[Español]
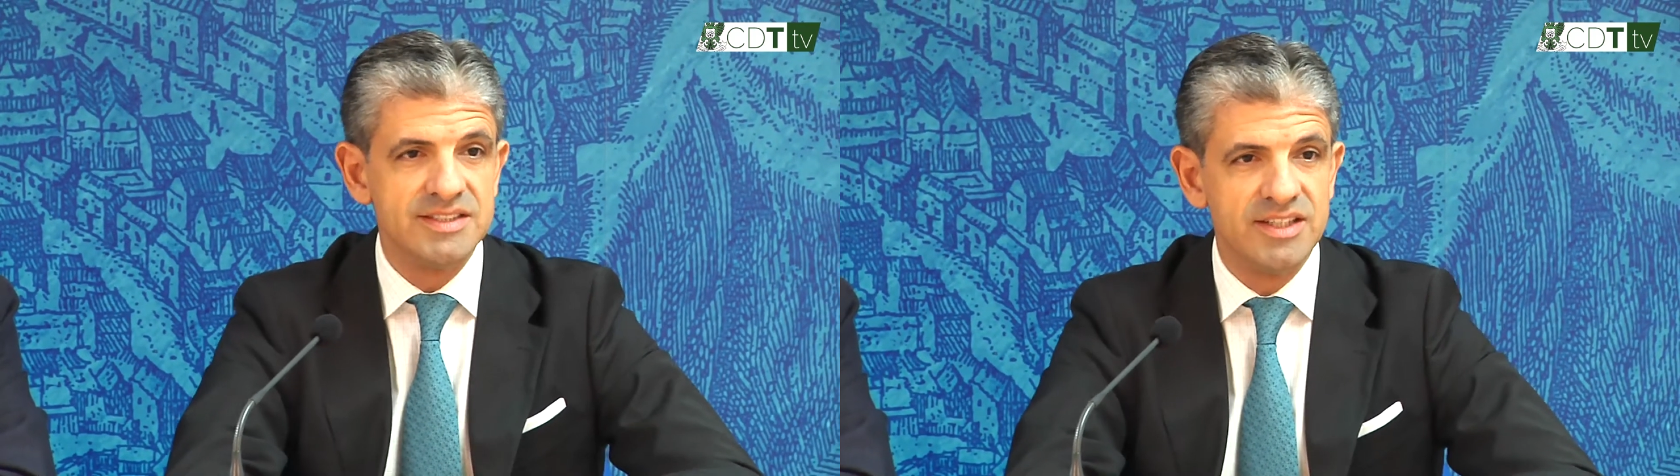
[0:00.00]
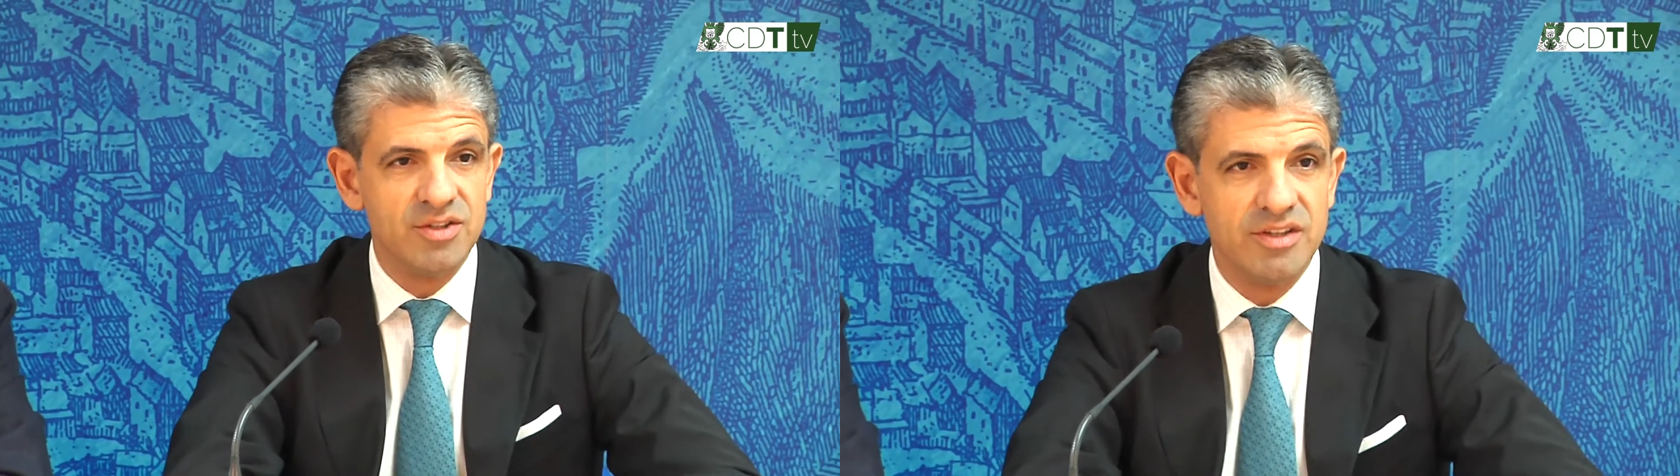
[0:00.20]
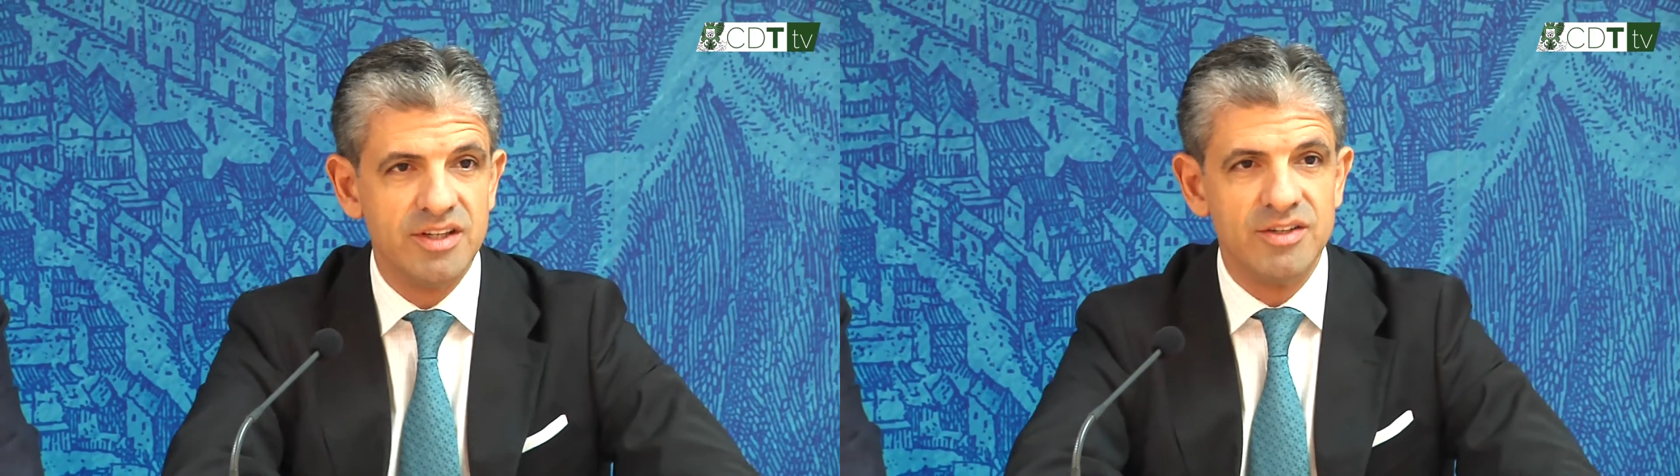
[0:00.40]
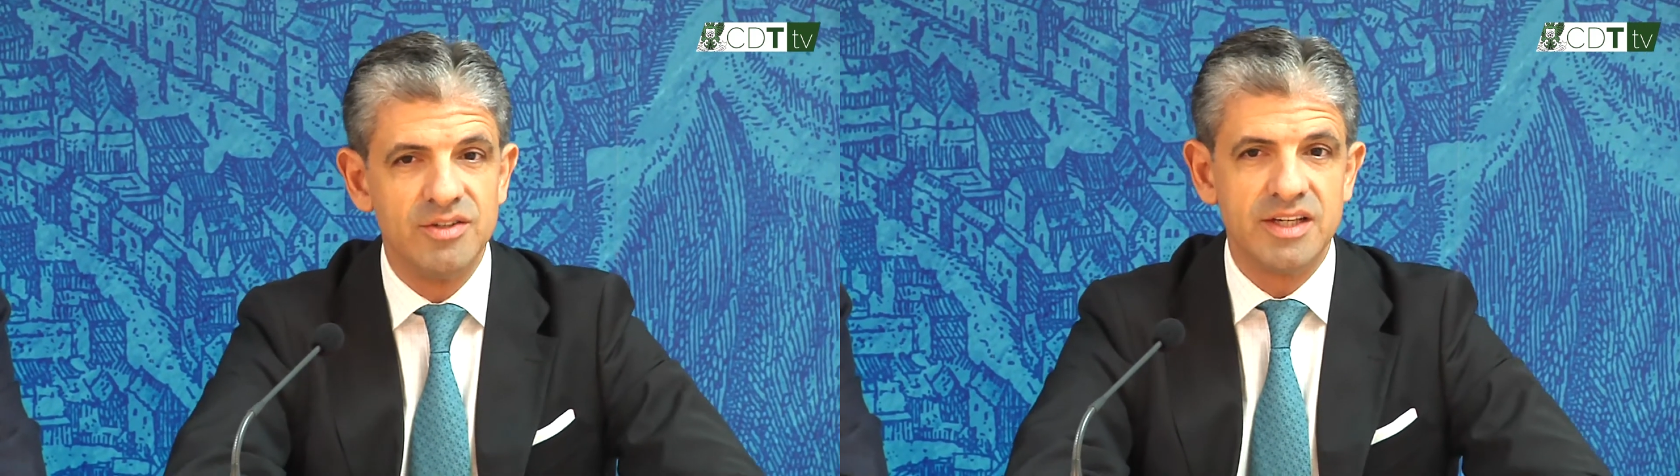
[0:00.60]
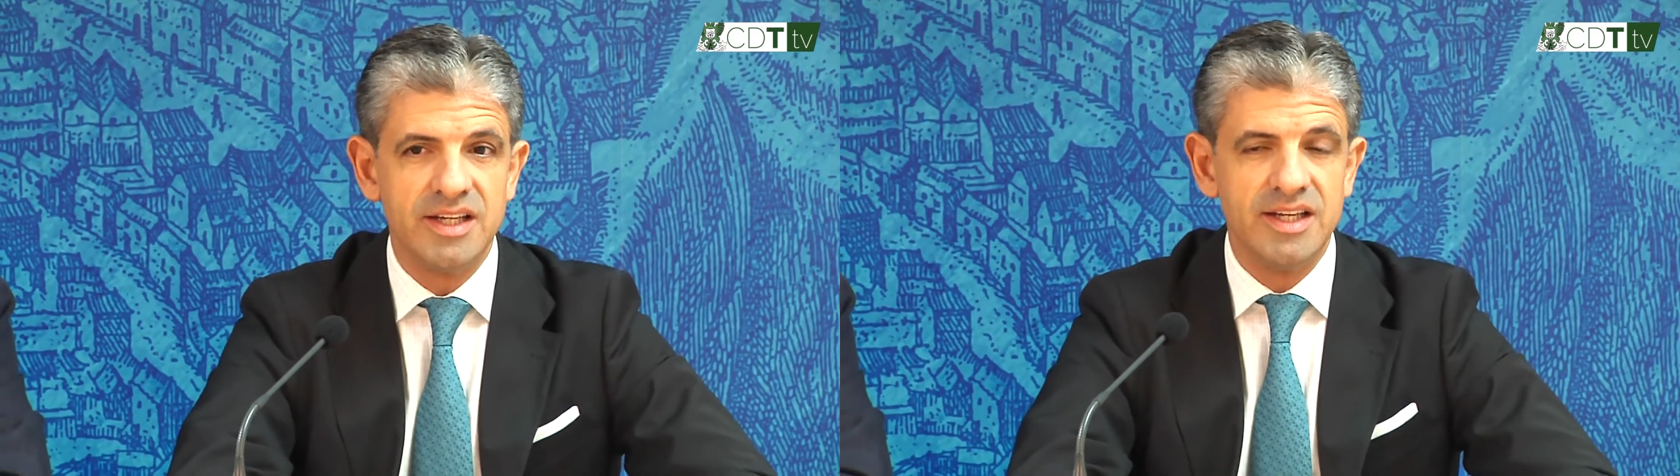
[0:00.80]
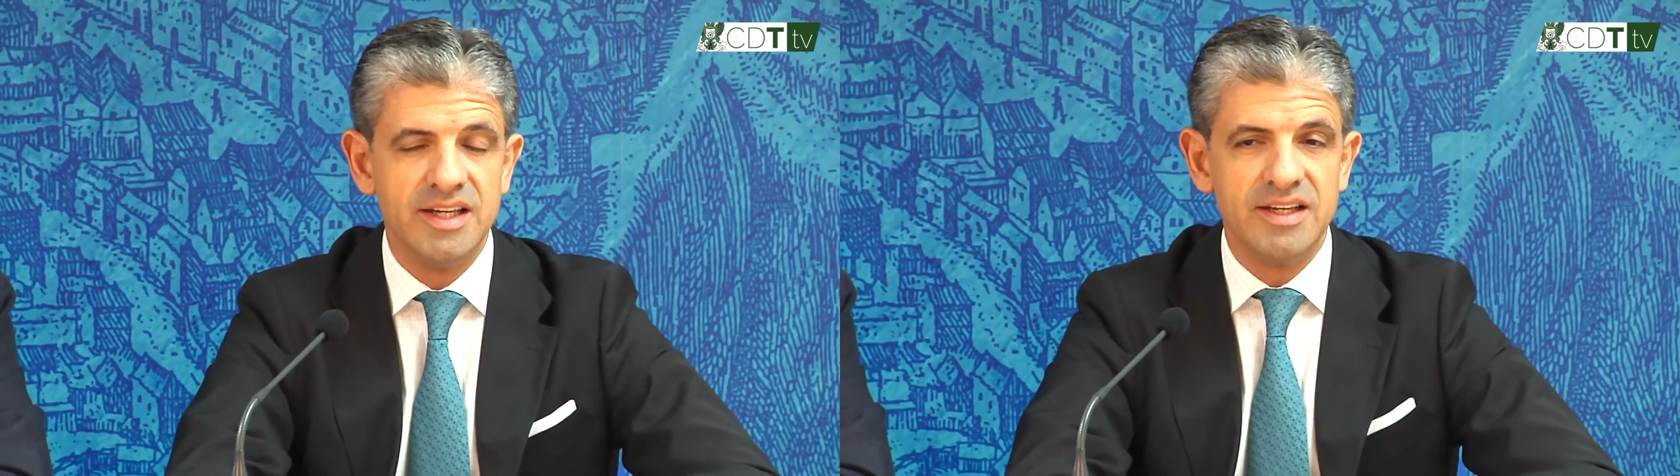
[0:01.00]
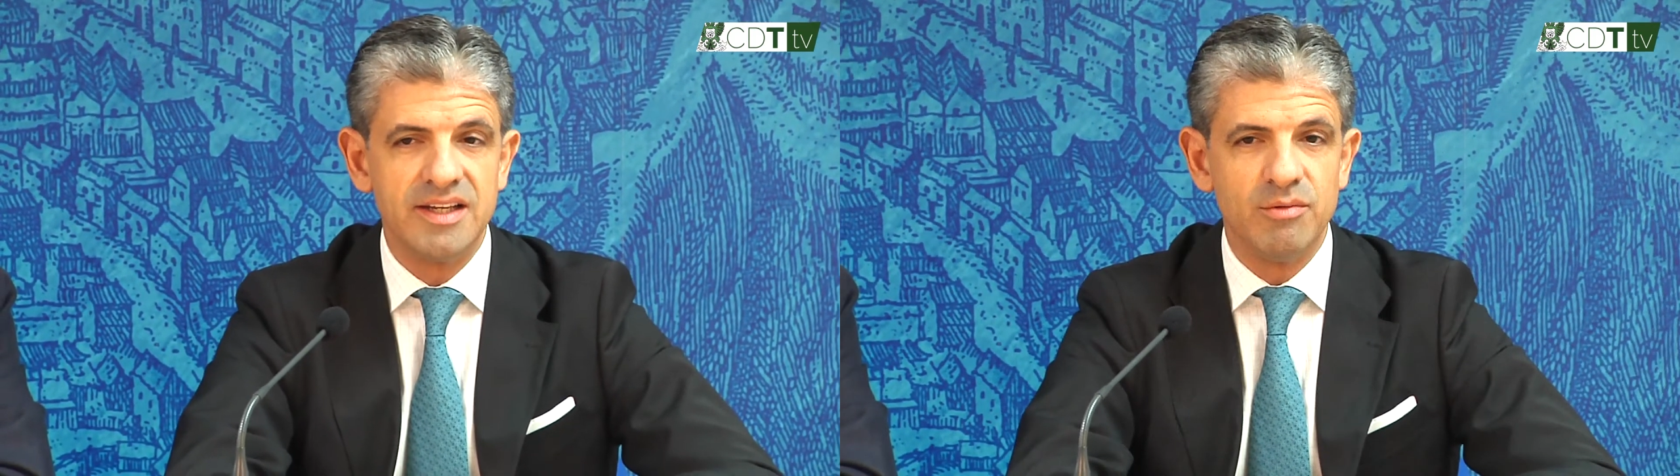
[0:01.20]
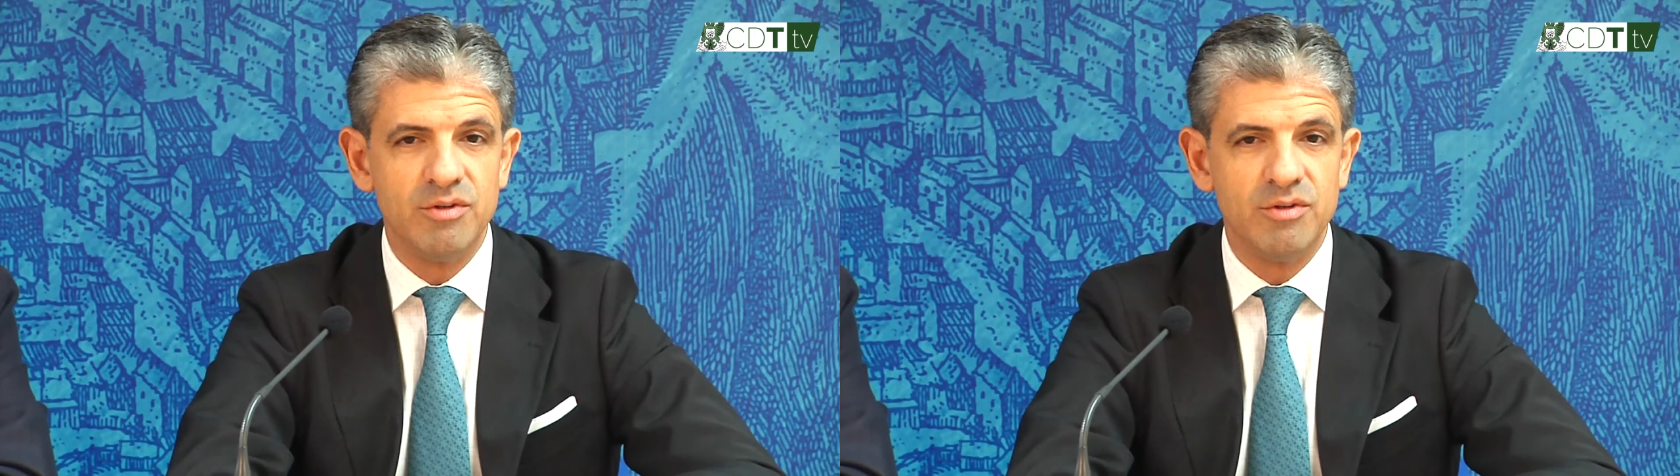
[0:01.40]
este torneo que,